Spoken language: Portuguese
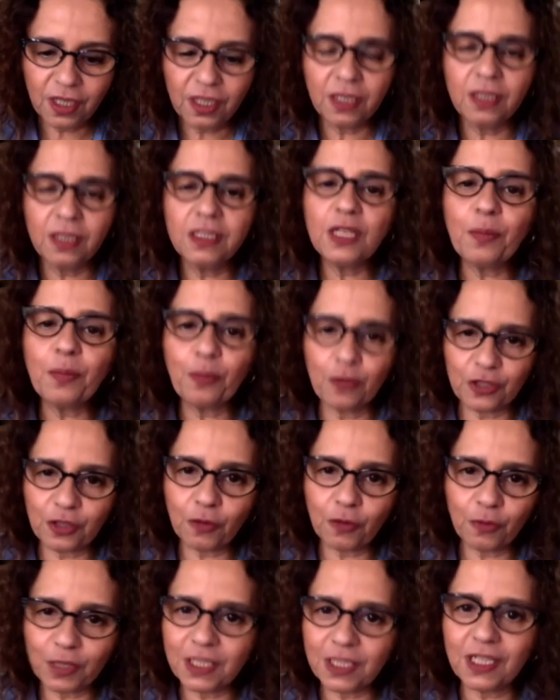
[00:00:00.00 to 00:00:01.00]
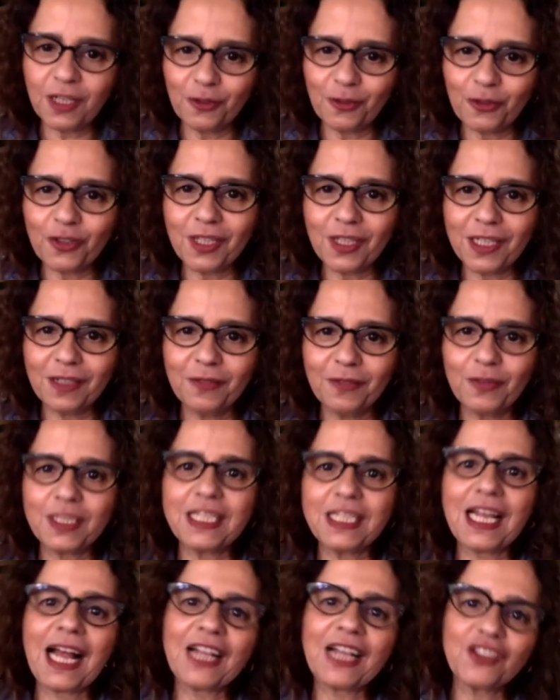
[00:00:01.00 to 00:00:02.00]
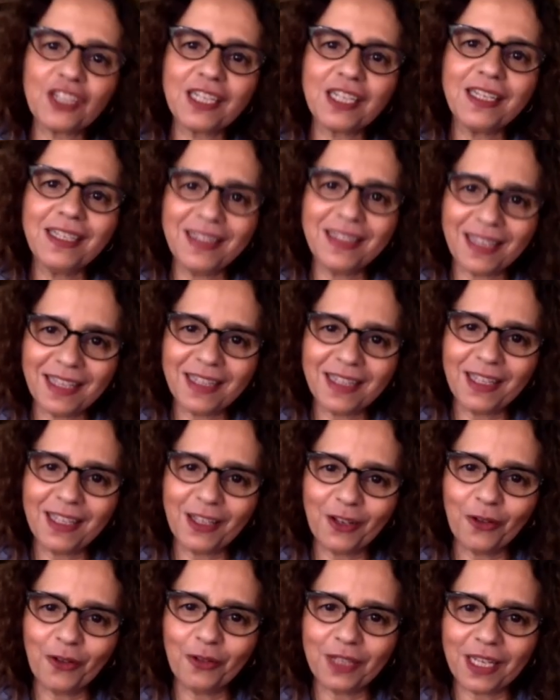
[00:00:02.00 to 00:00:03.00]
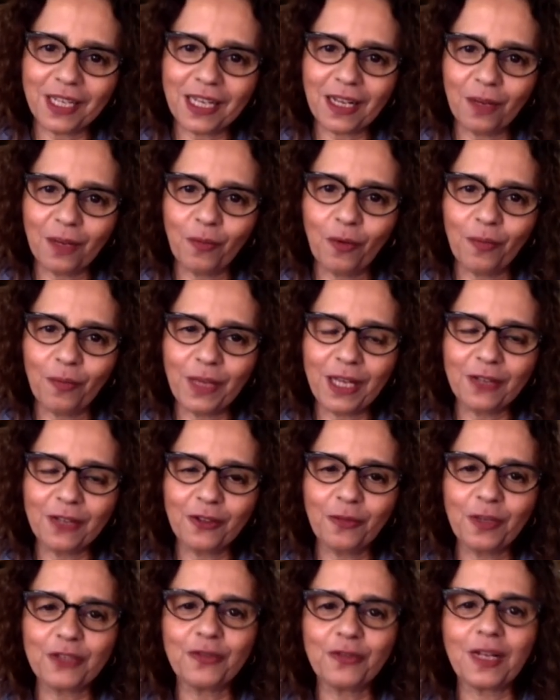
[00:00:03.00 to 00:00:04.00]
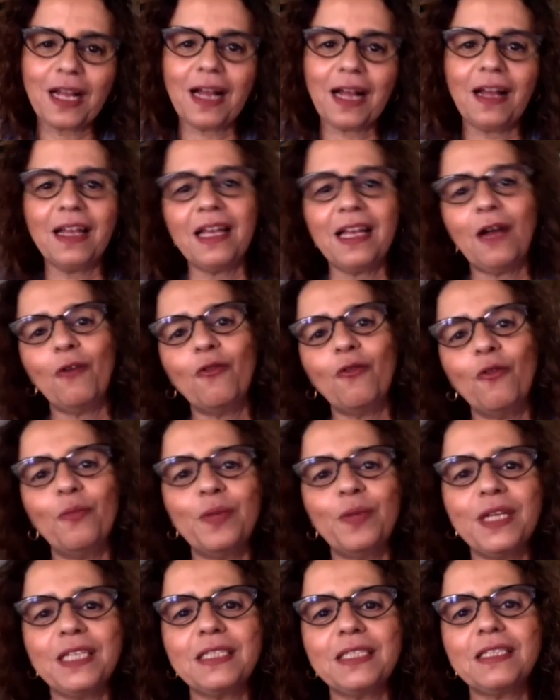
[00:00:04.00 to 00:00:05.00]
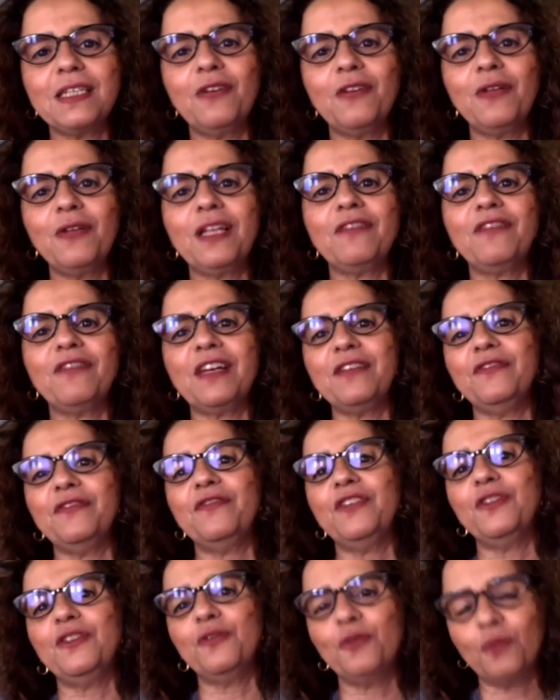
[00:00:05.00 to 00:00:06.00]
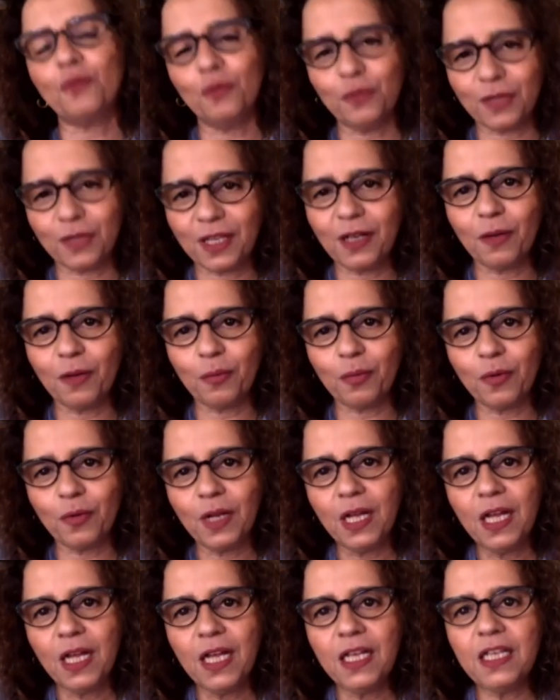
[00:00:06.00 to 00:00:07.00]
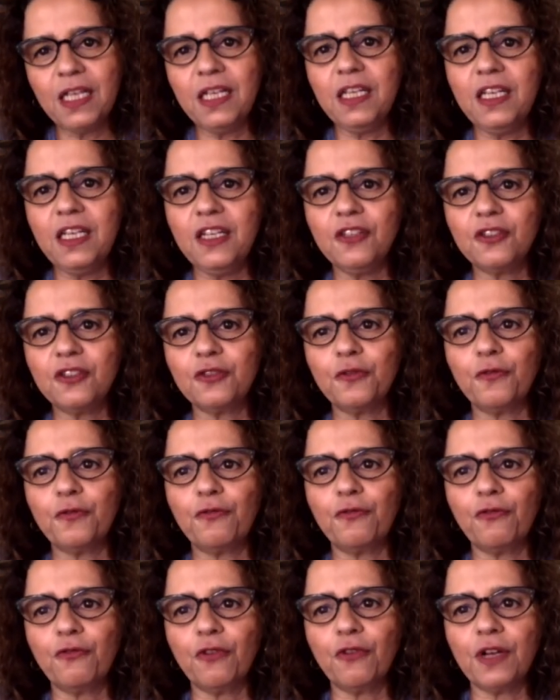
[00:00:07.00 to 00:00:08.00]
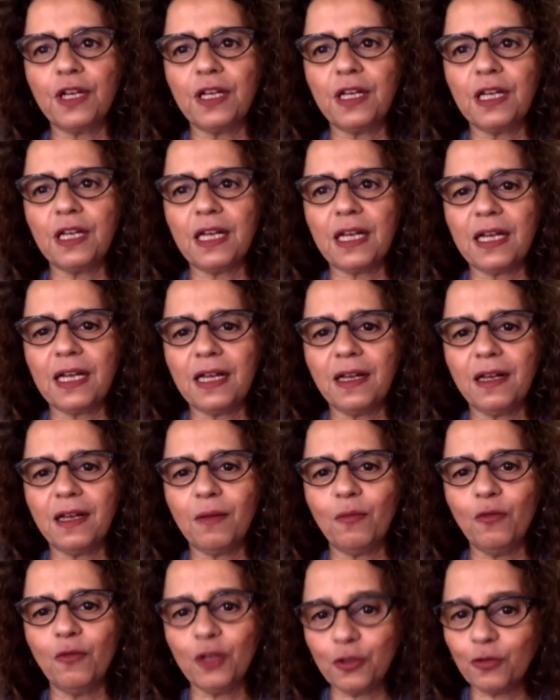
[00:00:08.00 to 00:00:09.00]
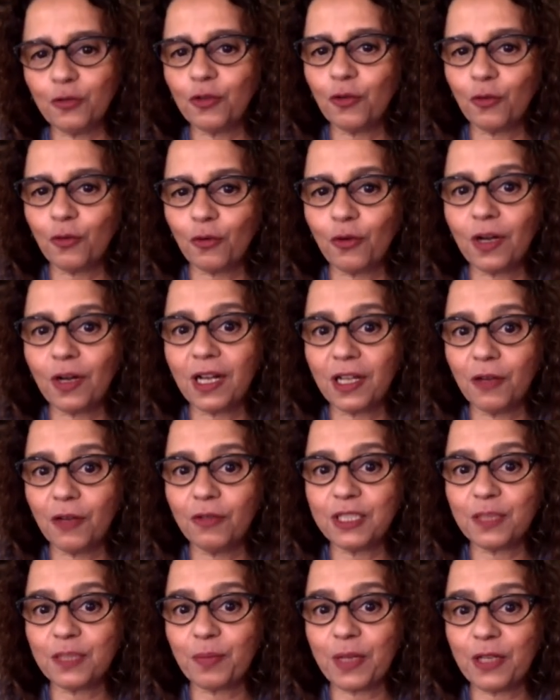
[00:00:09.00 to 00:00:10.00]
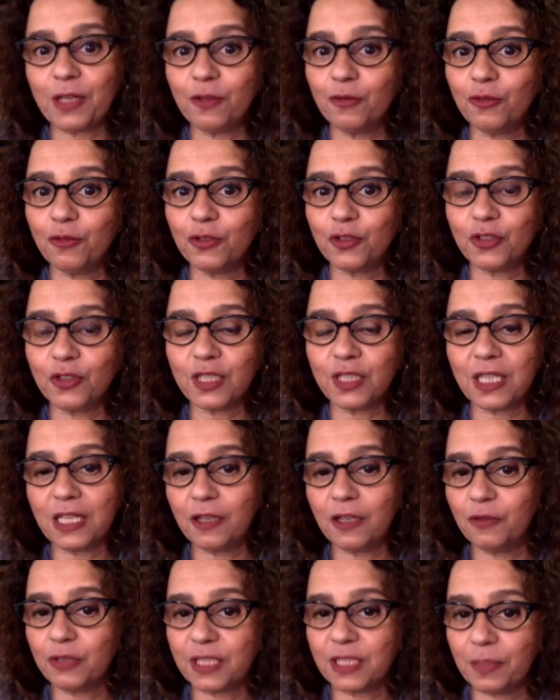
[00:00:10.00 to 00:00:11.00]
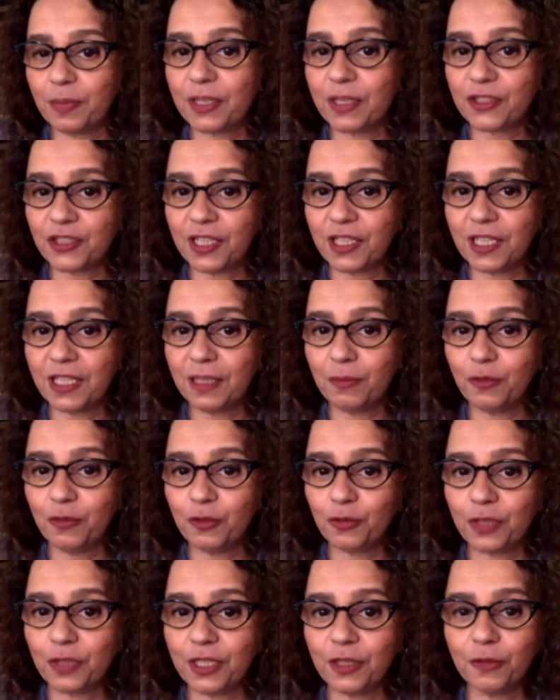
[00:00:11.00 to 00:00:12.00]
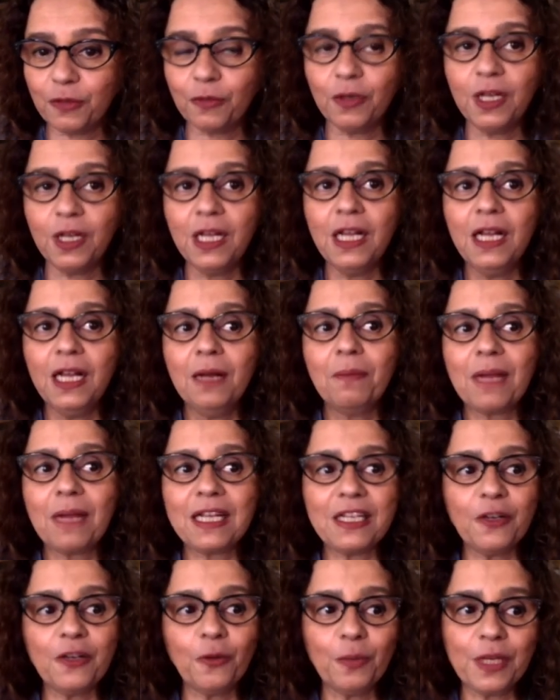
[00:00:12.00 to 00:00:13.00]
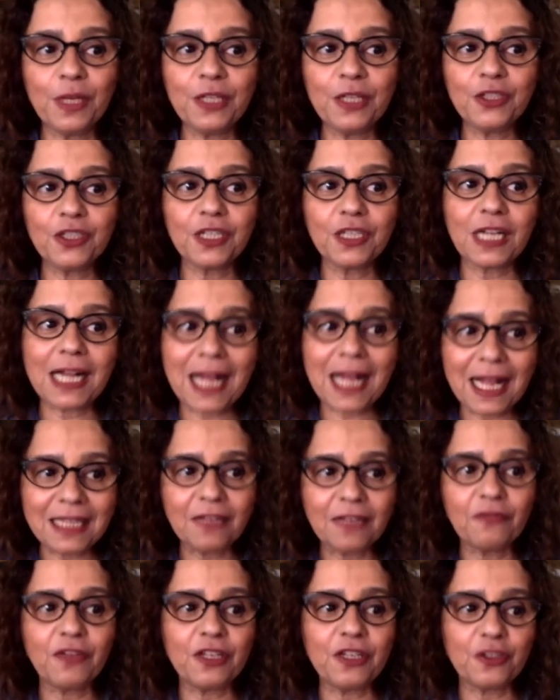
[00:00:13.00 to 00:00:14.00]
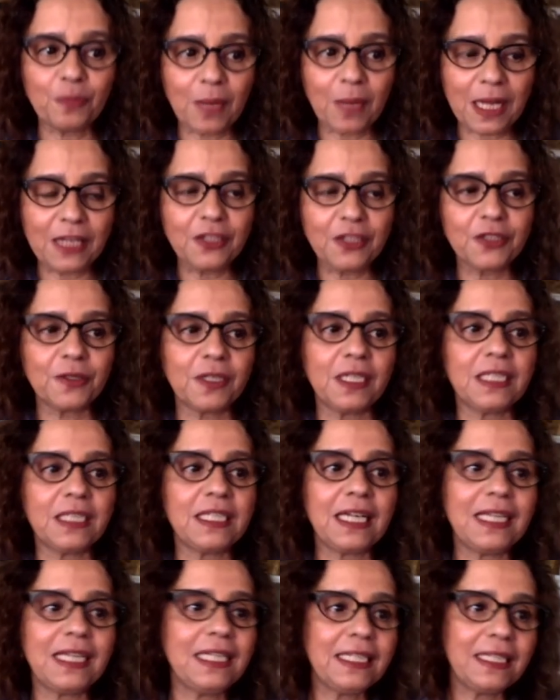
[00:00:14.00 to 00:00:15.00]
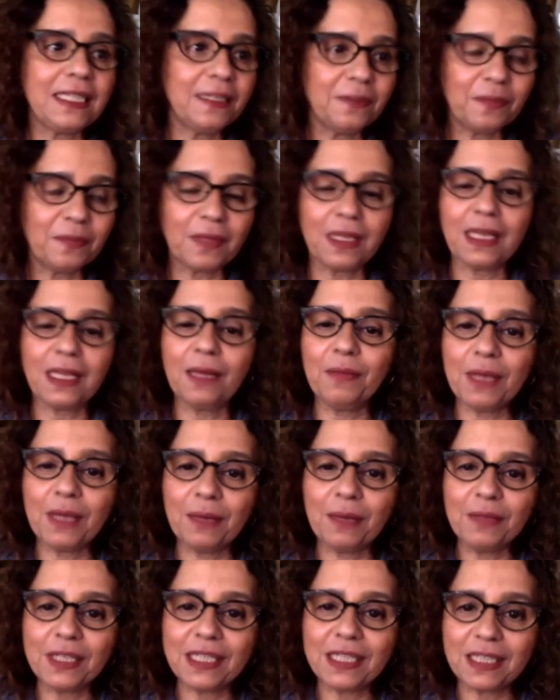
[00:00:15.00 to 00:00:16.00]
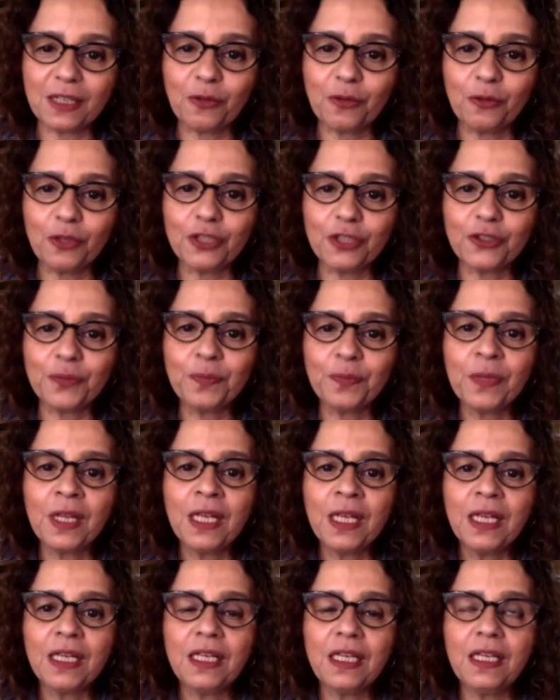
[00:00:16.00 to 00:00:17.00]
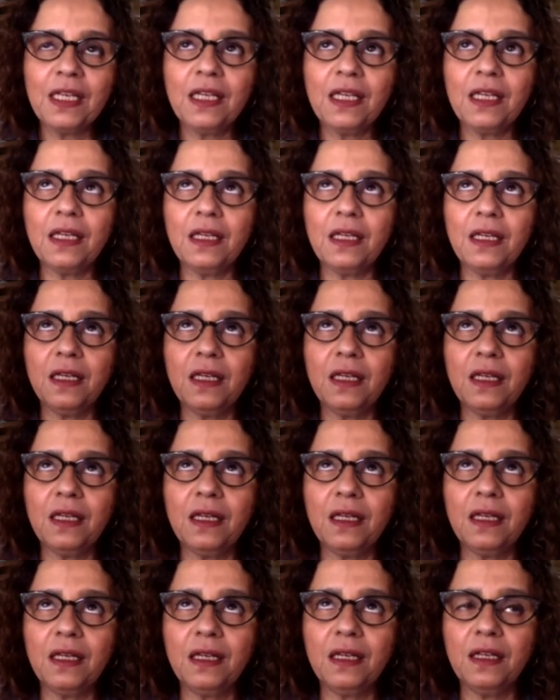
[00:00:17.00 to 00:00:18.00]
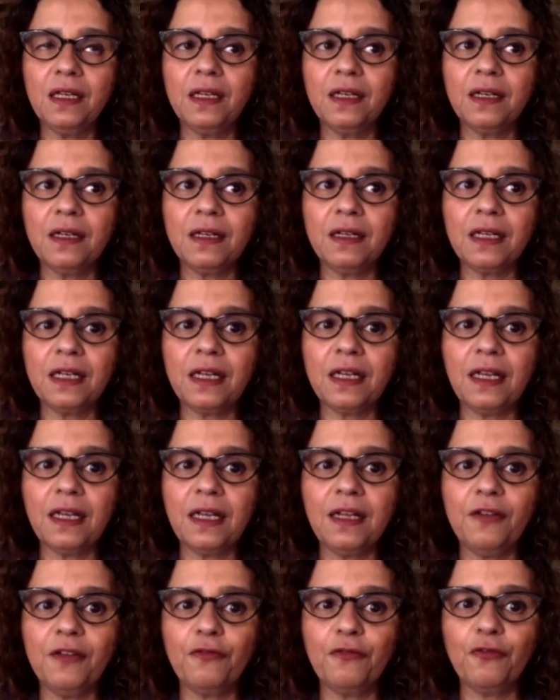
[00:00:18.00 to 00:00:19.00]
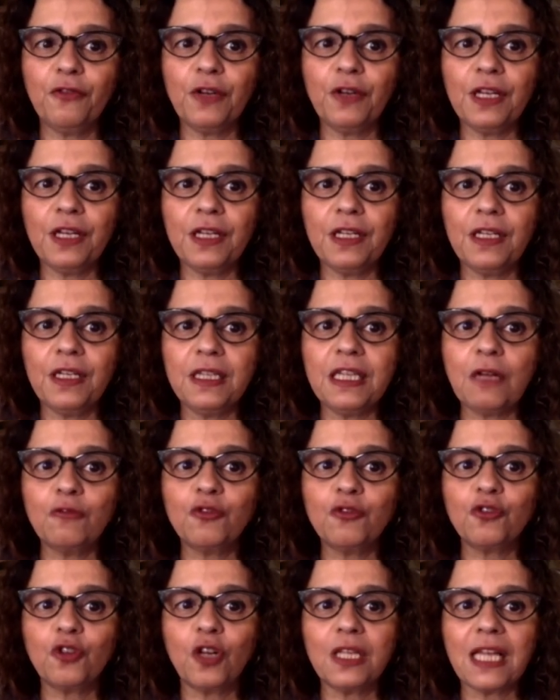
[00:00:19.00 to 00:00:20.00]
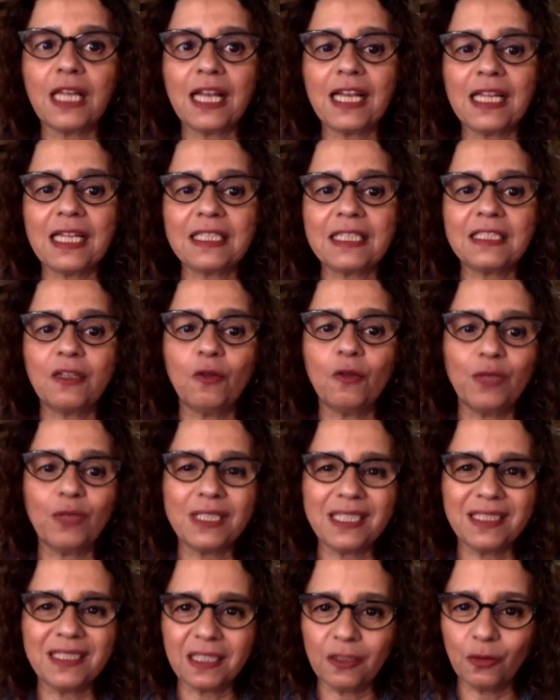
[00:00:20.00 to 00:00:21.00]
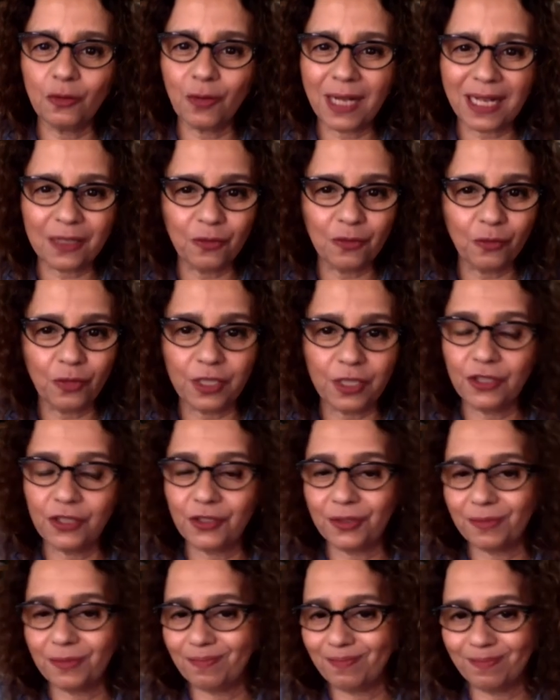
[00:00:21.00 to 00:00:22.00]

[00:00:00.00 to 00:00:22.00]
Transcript: depois de alguns anos, né? Você acha que entendeu naquele momento, mas a real compreensão ela vai vindo com o tempo. E isso foi é, muito o que ocorreu. Esse período do Sousa Leão, eu sempre achei ele muito rico, mas realmente cada vez mais, quer dizer, a Leda é minha amiga até hoje, e, e é, ele foi não só na relação com esses educadores